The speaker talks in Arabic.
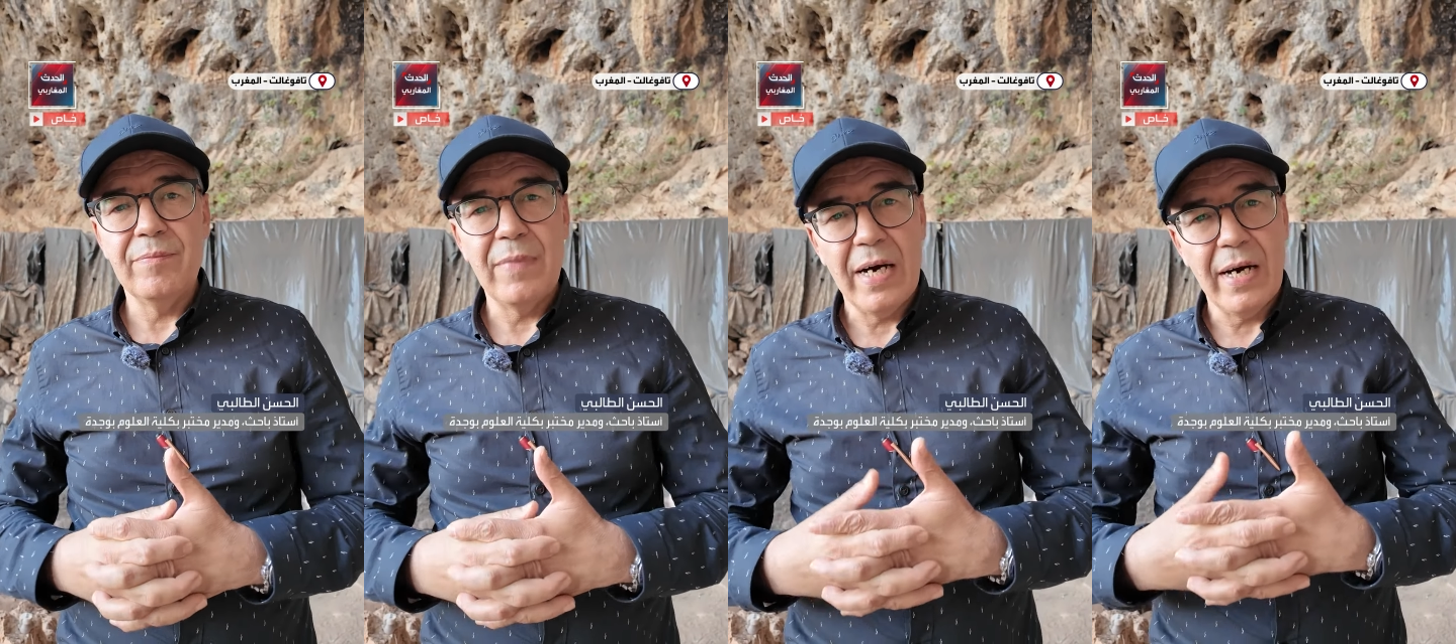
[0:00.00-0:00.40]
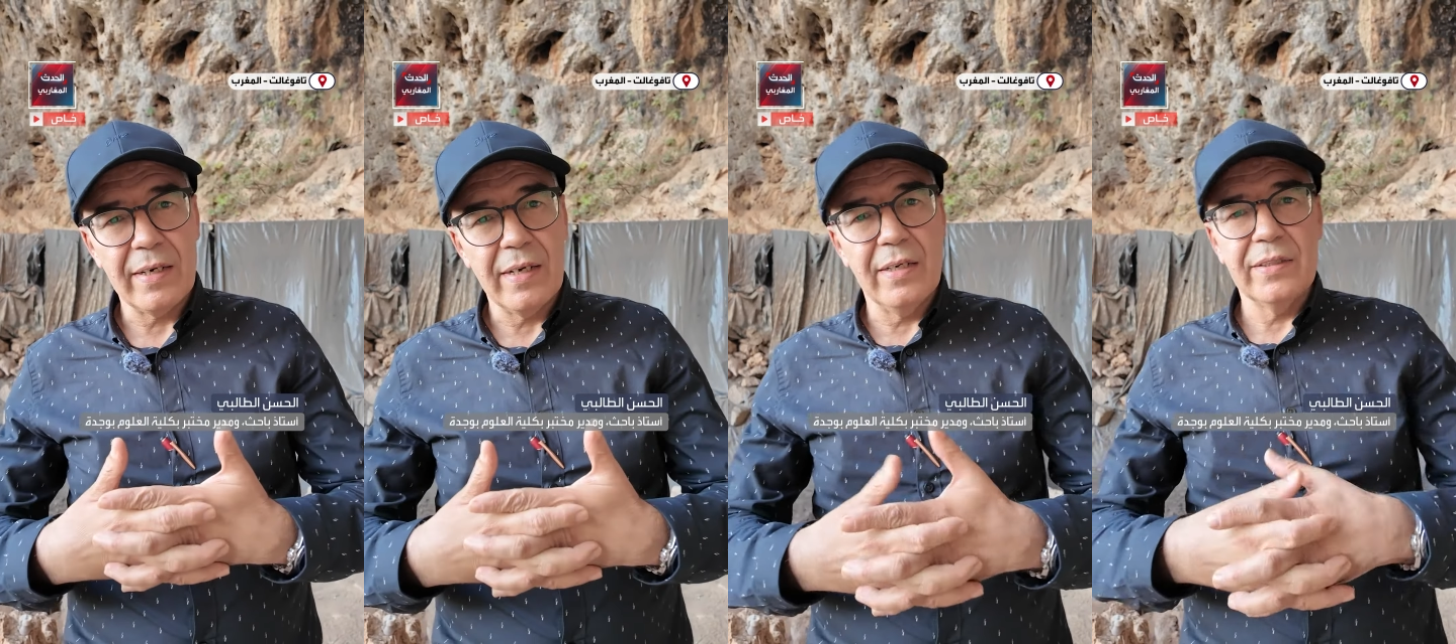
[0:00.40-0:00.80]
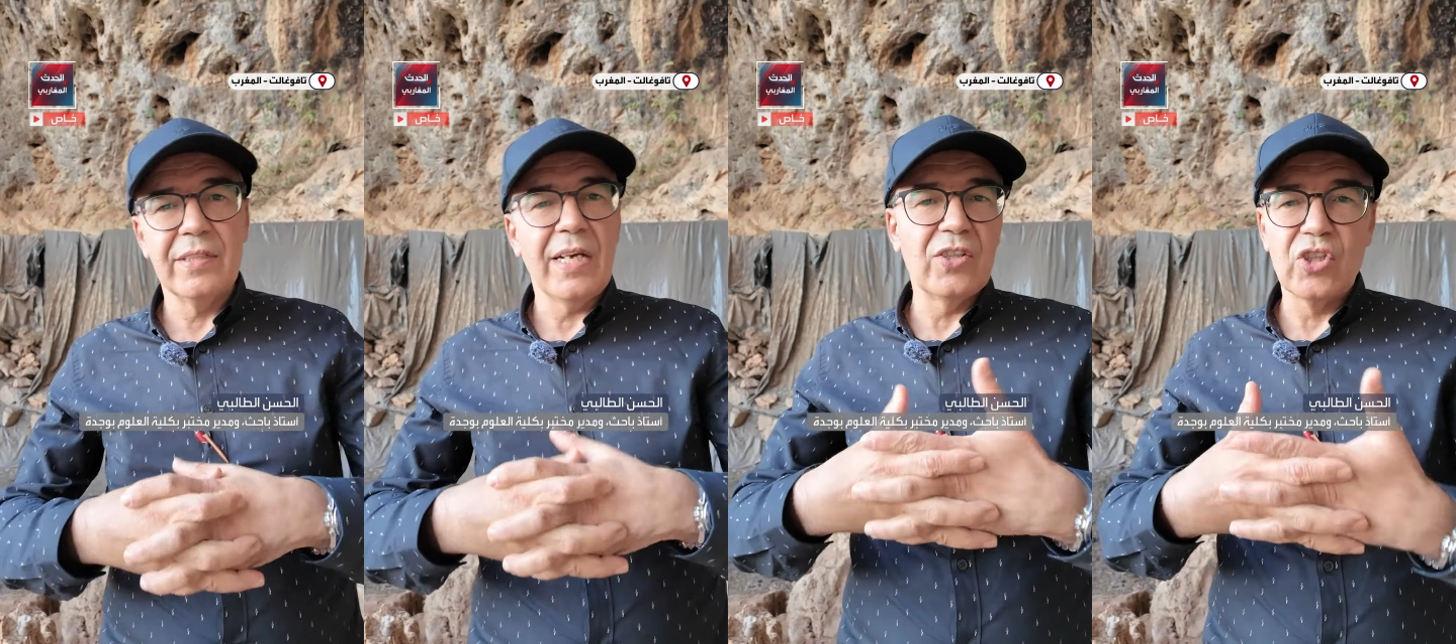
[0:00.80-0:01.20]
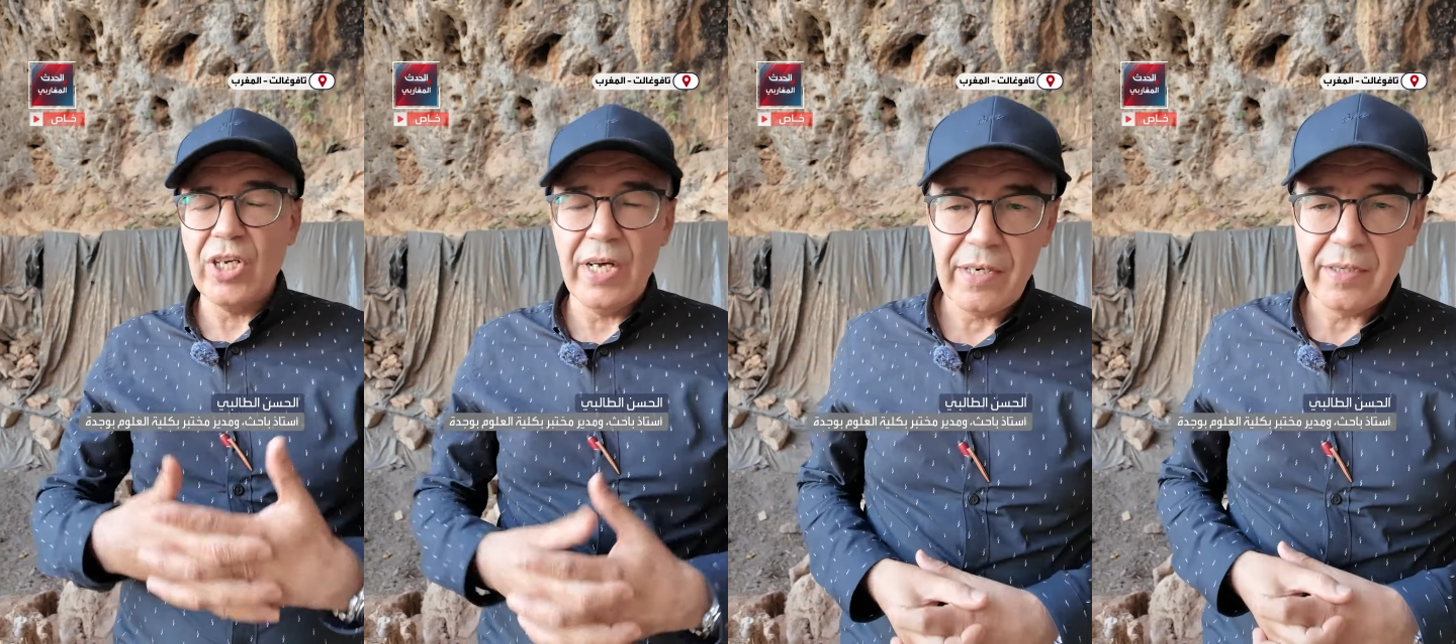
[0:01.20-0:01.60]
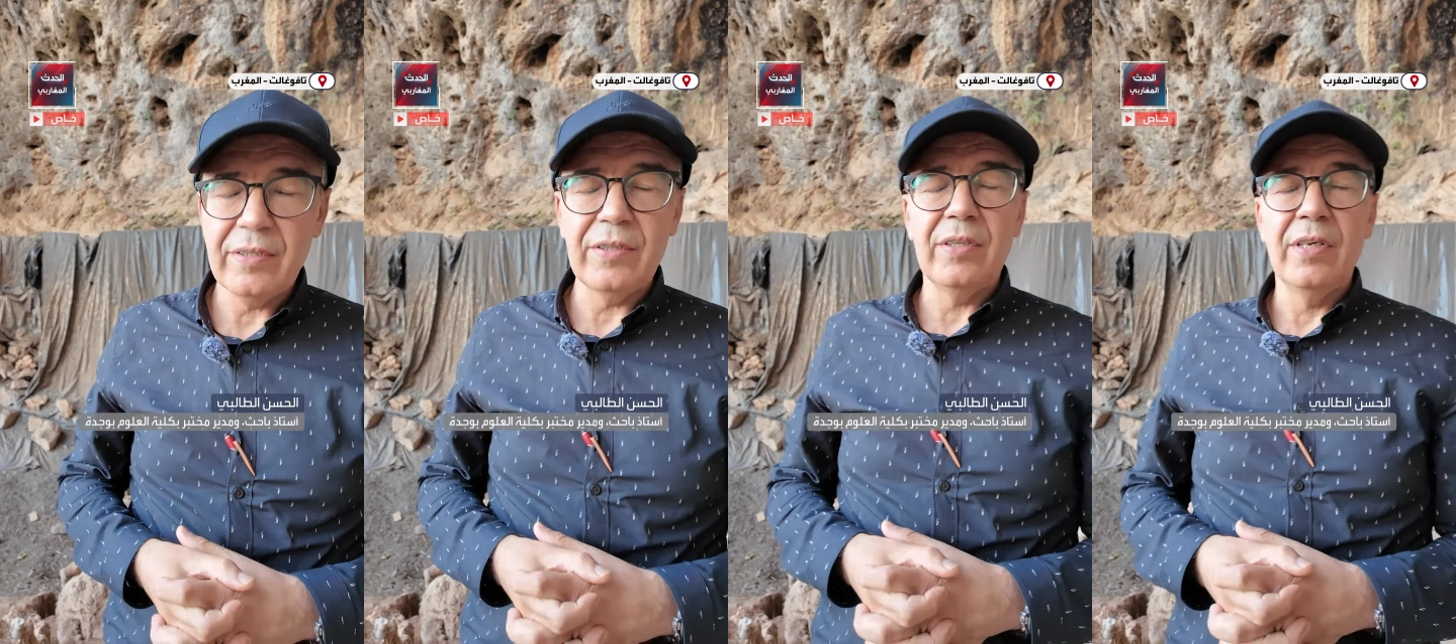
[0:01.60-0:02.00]
مغارات أنجار
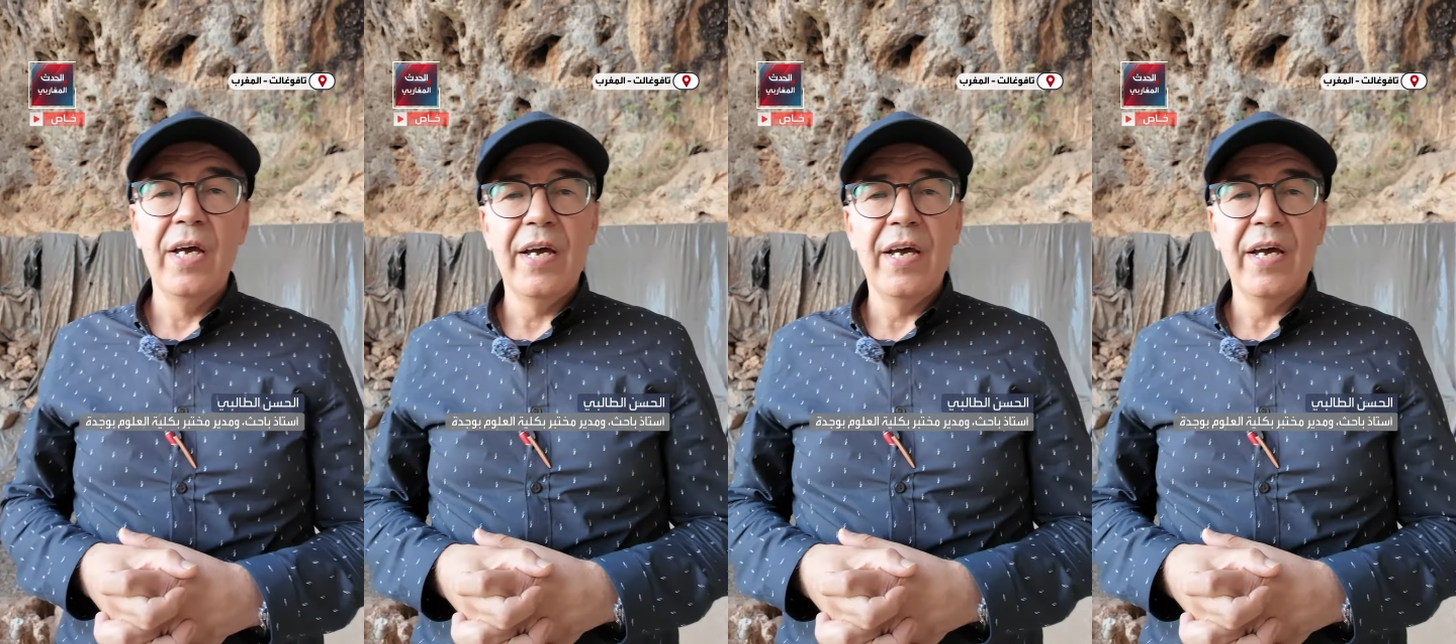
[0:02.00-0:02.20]
آه،